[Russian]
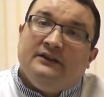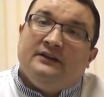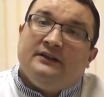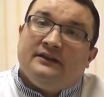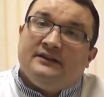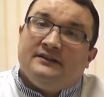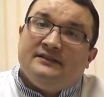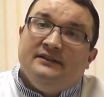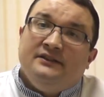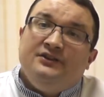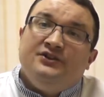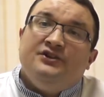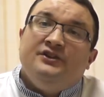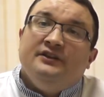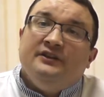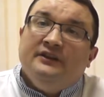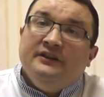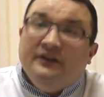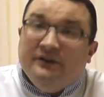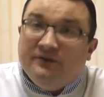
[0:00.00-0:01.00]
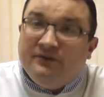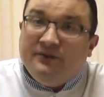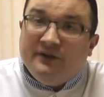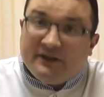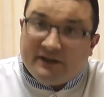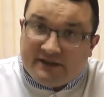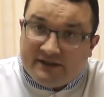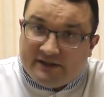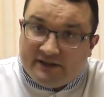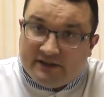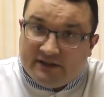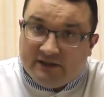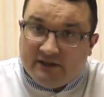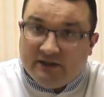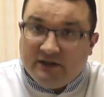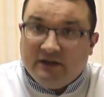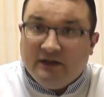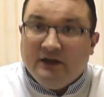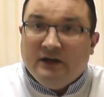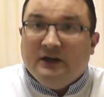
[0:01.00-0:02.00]
различные инфекции.
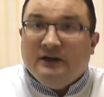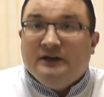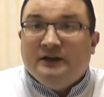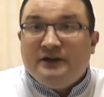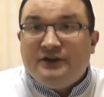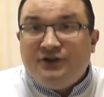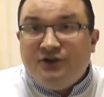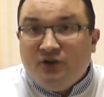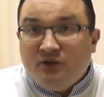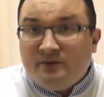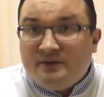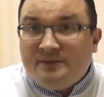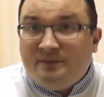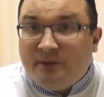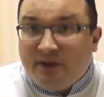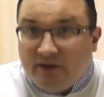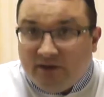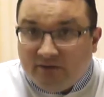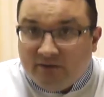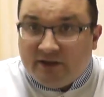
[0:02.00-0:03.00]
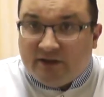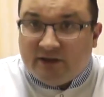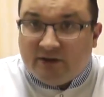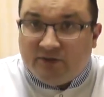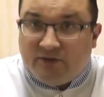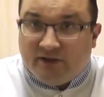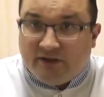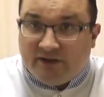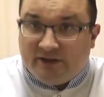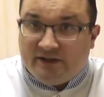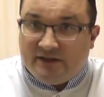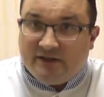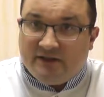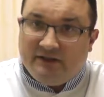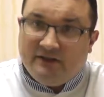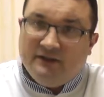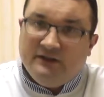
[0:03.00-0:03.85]
Начнем с половых инфекций.